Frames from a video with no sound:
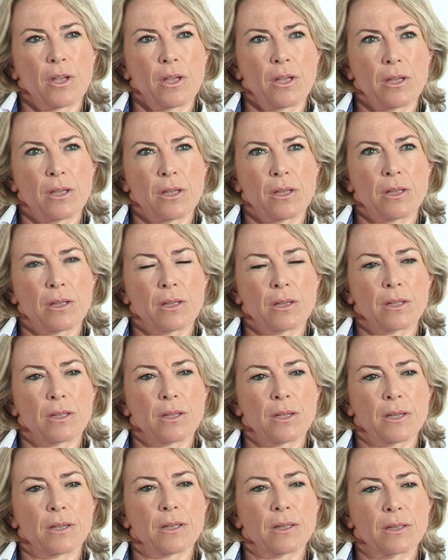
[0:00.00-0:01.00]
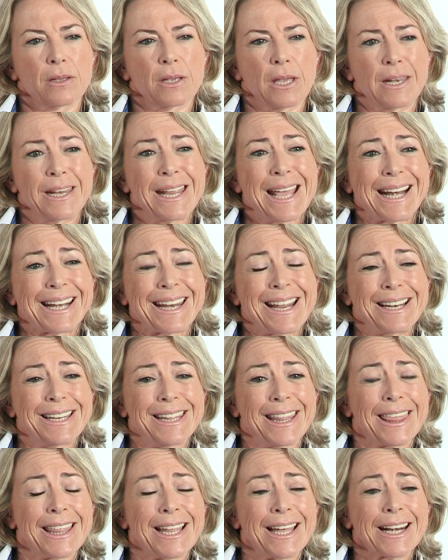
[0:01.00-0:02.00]
eh, quería
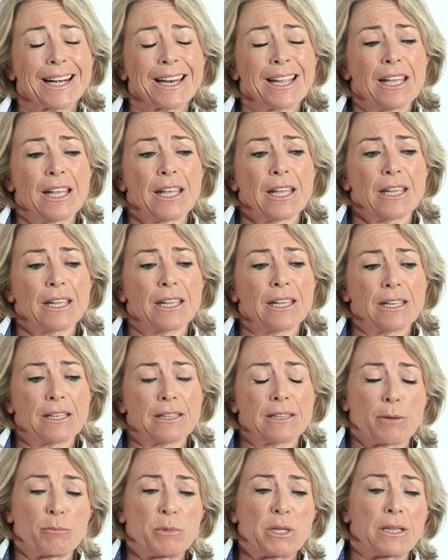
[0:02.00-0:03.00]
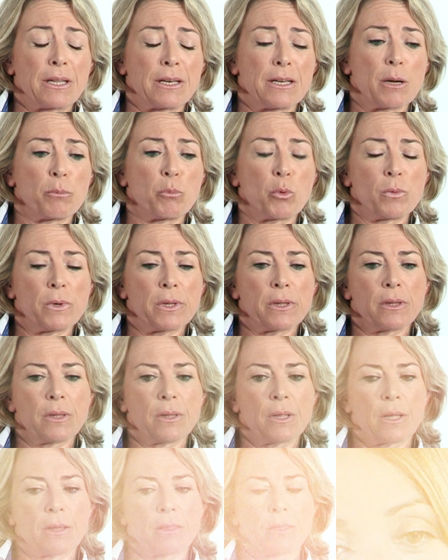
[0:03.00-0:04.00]
realizar y también tenía
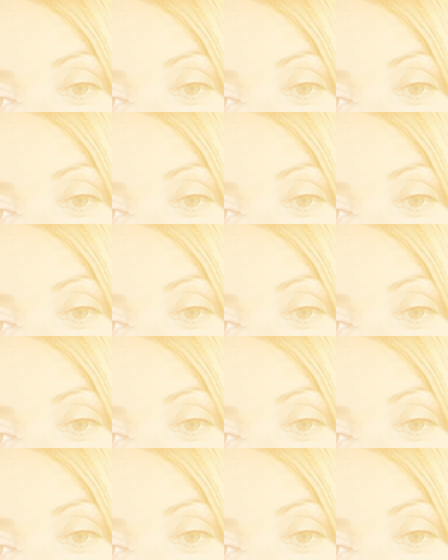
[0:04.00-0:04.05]
publicidad.